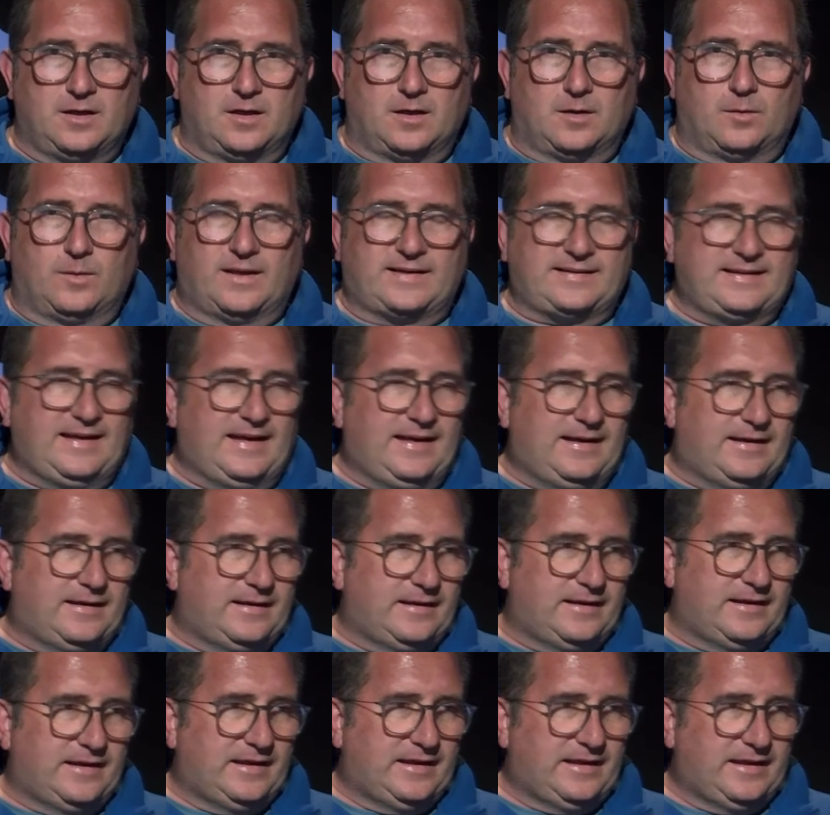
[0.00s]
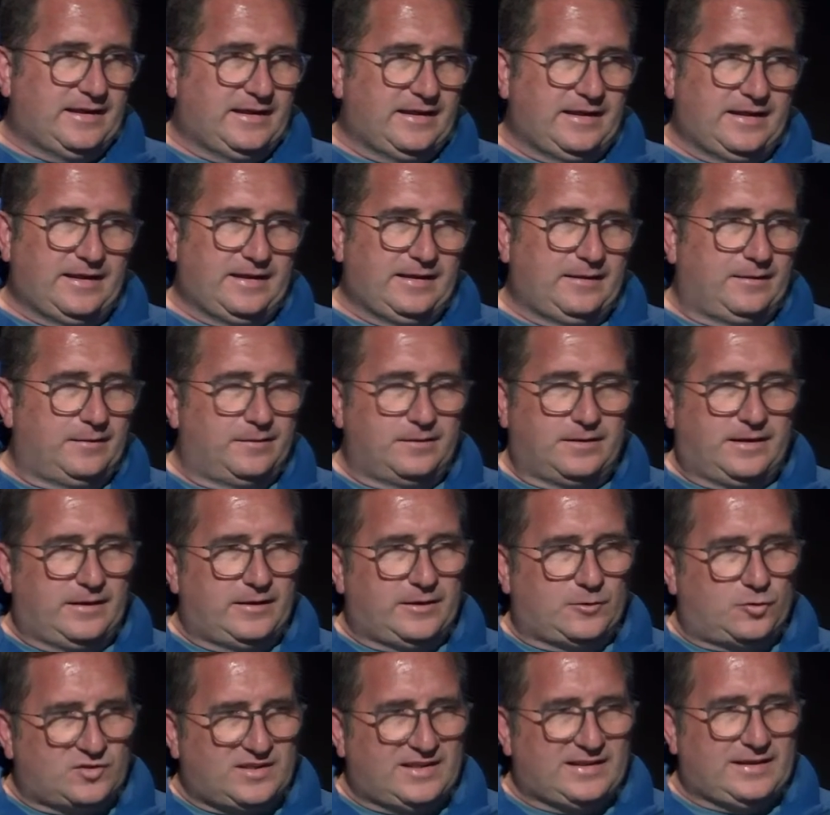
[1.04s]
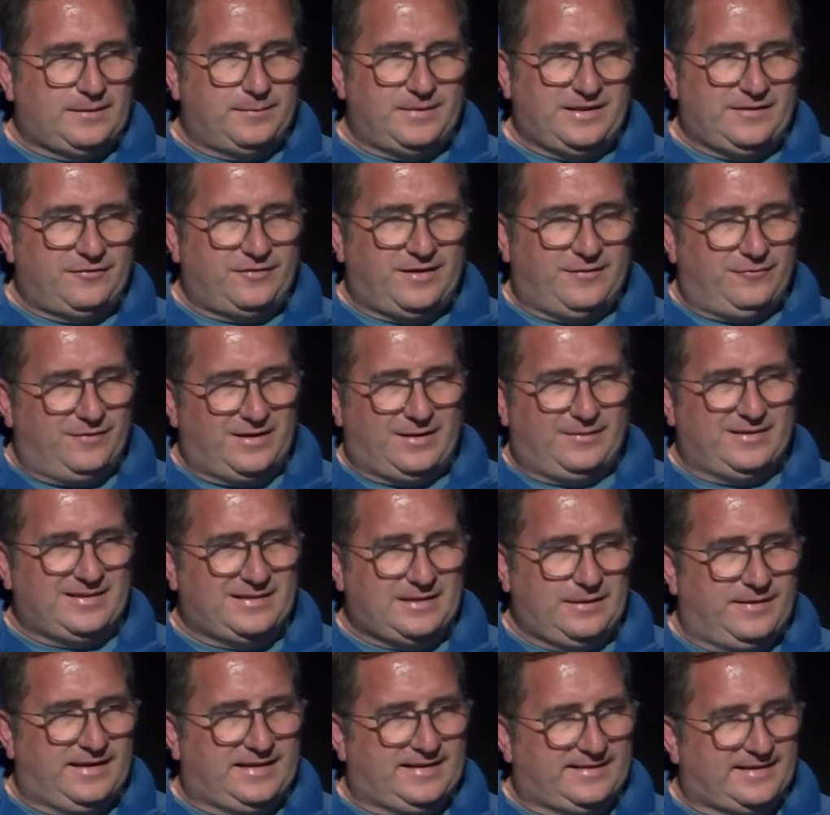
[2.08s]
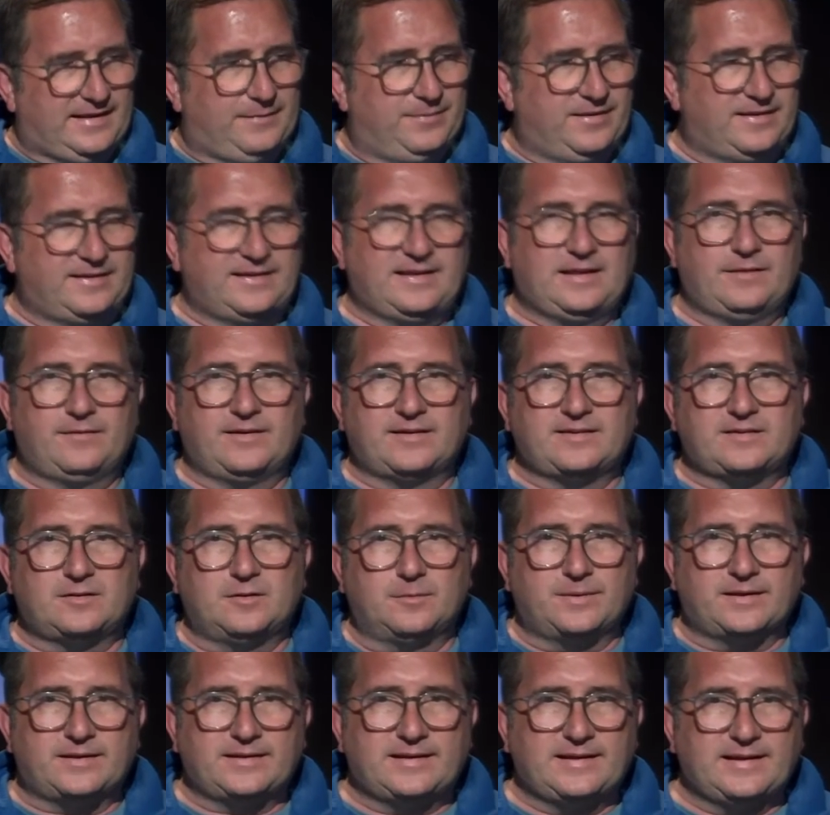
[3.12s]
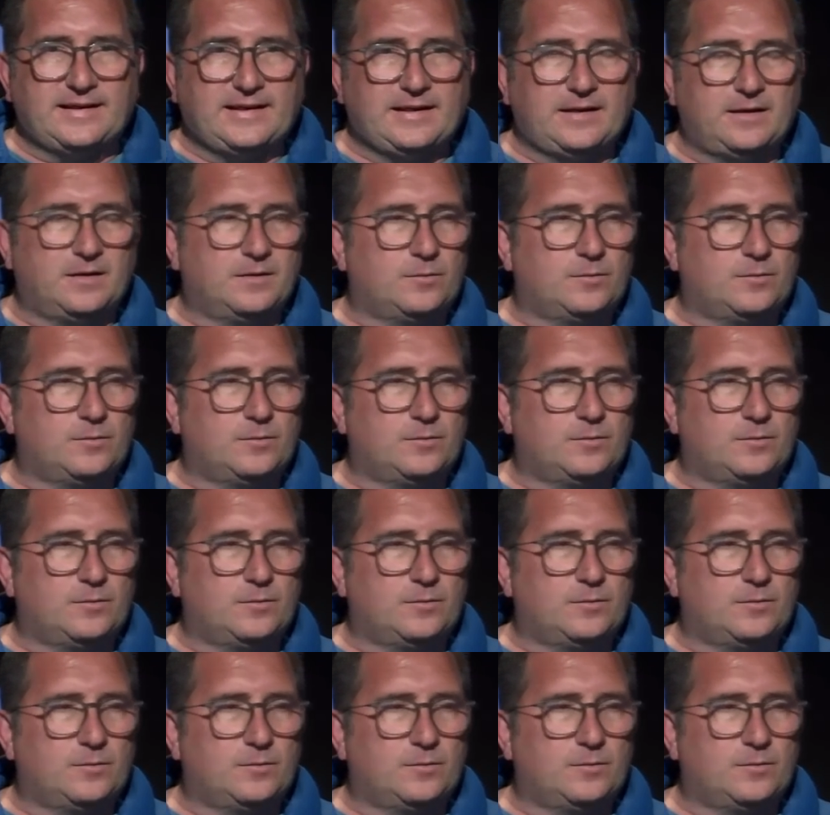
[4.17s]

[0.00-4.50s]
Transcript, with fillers: Guarda, eh, è una cosa che mi fa veramente male, sai perché Massimo? Perché